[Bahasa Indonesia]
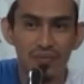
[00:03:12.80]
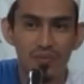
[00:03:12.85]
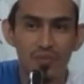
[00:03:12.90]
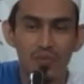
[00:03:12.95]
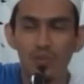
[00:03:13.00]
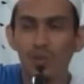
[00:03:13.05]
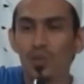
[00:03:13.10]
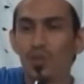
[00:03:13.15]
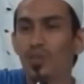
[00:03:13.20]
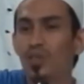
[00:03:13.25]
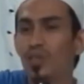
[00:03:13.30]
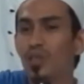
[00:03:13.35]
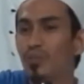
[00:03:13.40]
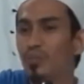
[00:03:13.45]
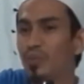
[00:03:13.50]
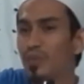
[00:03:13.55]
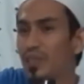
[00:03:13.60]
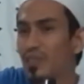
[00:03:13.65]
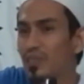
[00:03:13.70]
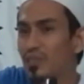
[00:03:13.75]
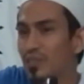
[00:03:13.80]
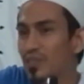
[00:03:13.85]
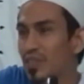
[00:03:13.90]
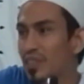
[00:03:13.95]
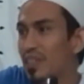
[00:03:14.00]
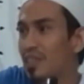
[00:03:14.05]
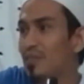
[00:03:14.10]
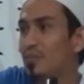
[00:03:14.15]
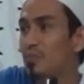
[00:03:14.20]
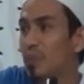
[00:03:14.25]
setiap dia
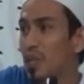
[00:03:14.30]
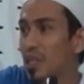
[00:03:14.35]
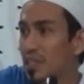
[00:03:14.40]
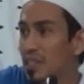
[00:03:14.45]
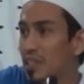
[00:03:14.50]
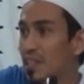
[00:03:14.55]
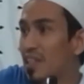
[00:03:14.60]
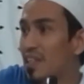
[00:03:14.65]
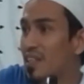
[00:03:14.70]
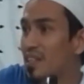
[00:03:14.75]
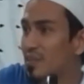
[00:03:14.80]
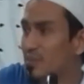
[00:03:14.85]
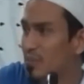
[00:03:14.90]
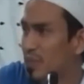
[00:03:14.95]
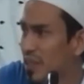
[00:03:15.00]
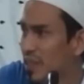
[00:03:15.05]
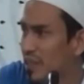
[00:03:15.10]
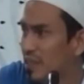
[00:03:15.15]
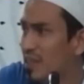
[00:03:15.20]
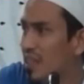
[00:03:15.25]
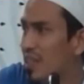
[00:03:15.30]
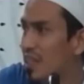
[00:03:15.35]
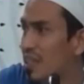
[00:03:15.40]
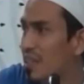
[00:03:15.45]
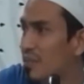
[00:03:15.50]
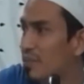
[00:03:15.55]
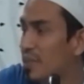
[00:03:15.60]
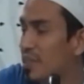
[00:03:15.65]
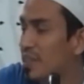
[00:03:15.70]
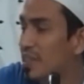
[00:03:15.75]
sholat mati lagi mati
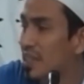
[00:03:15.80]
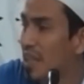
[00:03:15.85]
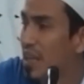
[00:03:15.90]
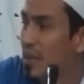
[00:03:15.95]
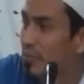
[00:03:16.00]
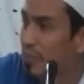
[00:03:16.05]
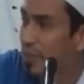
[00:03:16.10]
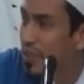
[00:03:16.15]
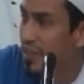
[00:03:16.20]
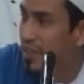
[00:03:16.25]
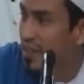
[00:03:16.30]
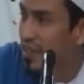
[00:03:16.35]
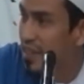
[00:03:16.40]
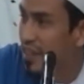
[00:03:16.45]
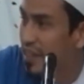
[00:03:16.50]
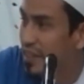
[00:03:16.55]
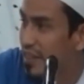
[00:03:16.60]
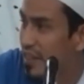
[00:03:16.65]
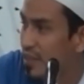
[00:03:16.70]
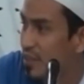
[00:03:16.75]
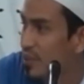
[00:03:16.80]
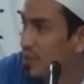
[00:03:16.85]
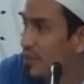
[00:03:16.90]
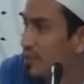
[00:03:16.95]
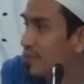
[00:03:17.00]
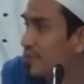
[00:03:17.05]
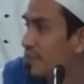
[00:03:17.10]
lagi mati sampai tinggal satu